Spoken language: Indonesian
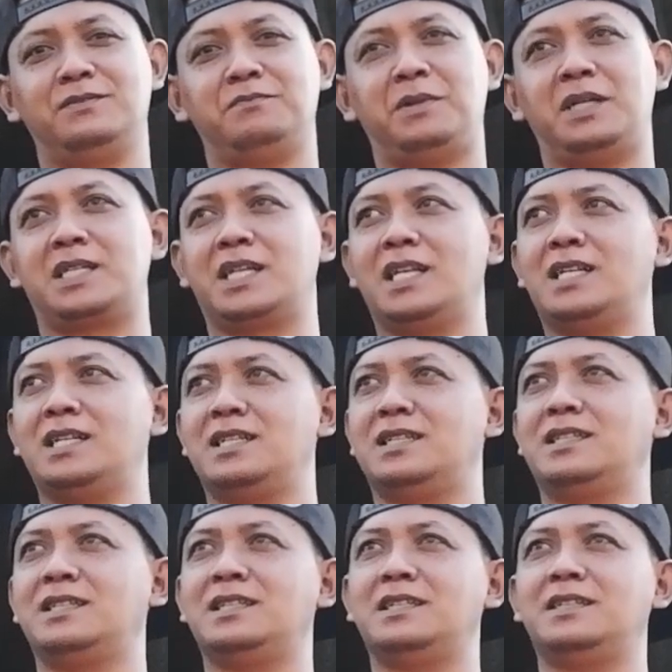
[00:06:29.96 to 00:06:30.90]
Padahal
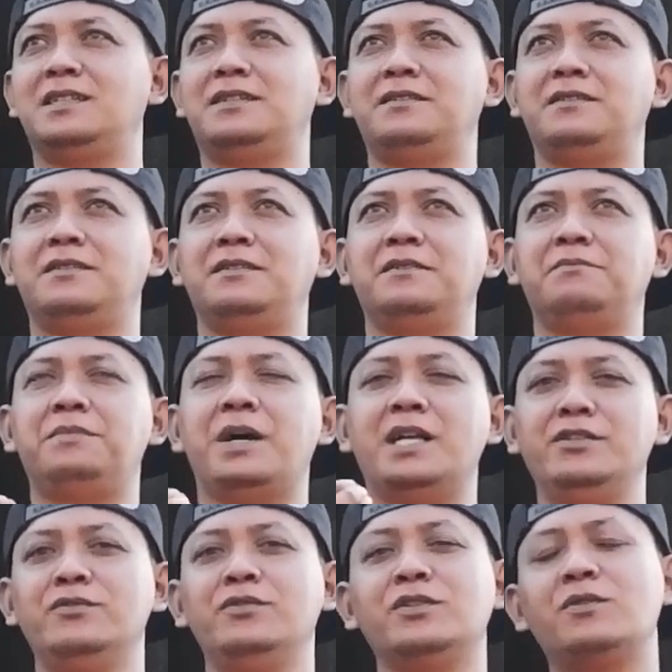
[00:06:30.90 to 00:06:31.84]

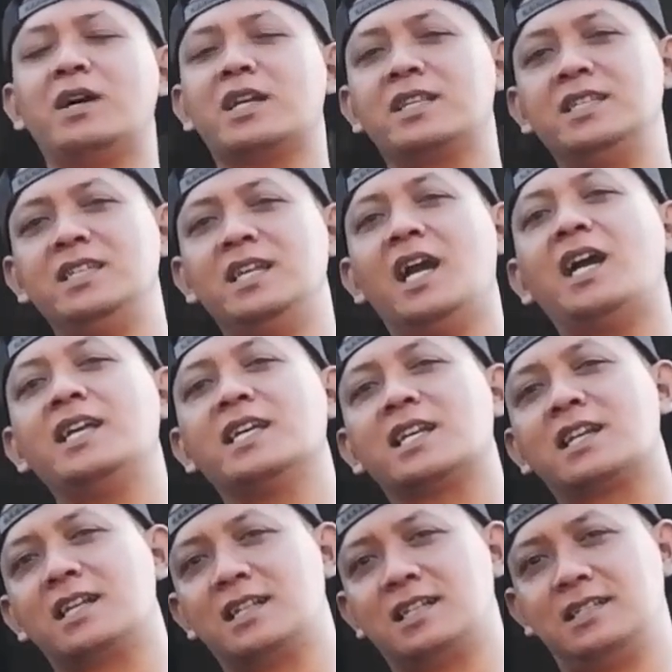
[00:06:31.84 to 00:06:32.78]
Banyu itu artinya
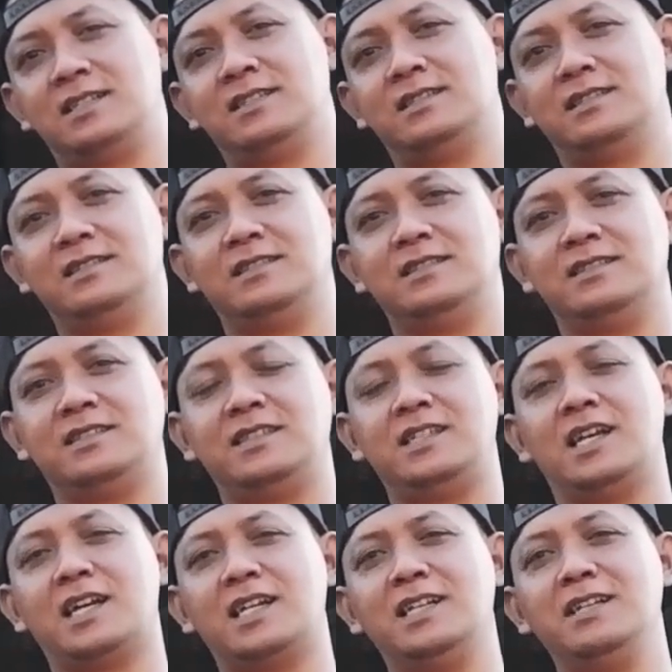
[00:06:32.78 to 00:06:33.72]
air,
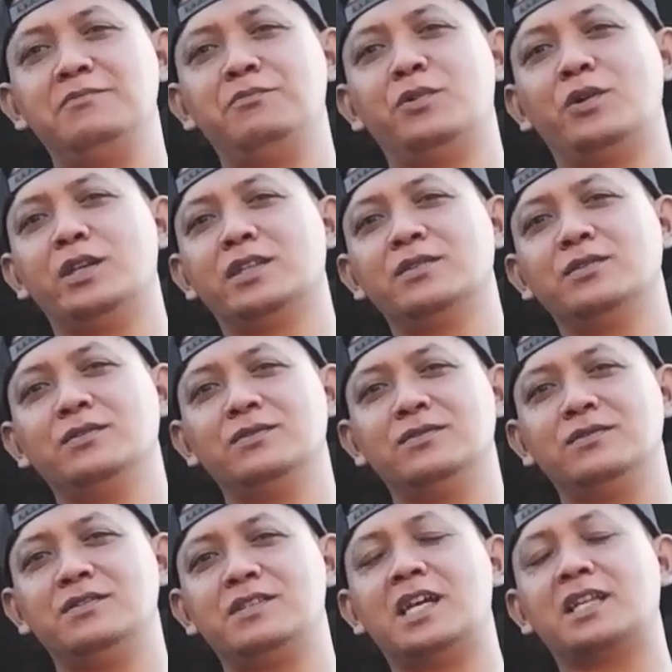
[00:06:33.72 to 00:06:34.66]
sedangkan Nibo itu
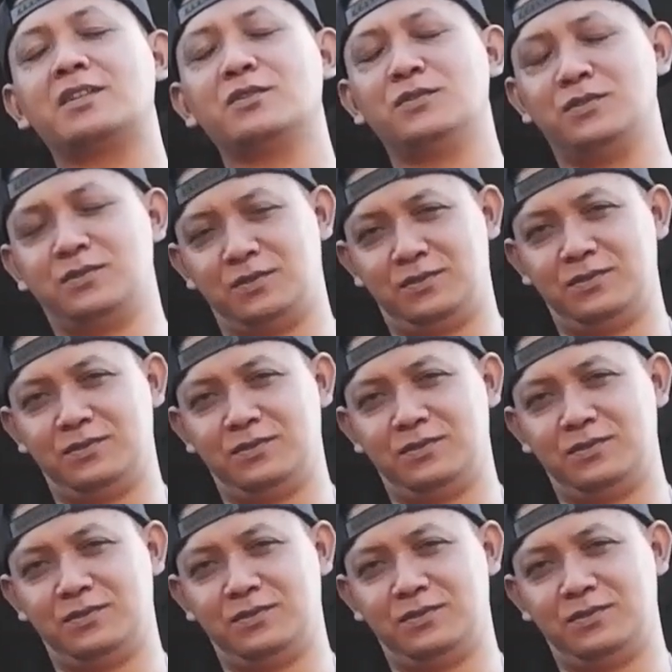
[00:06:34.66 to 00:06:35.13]
jatuh.